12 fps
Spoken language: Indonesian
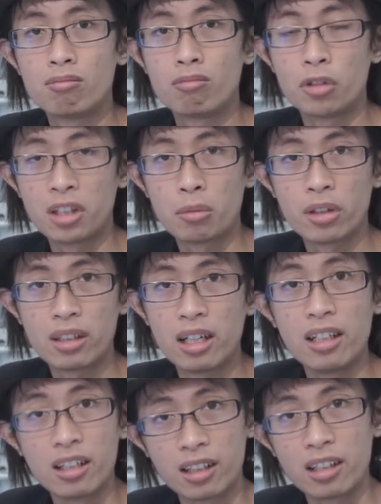model mungkin
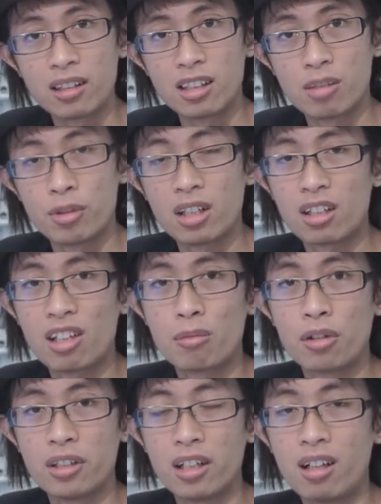nggak dengar kita sementara kalau
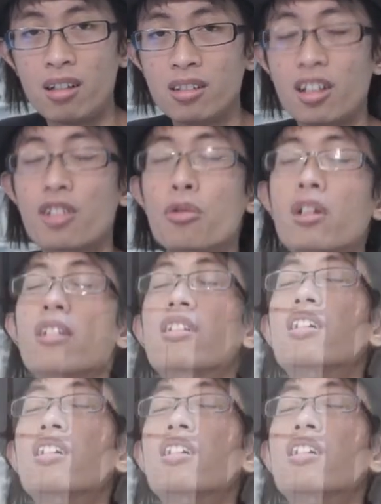model yang suaranya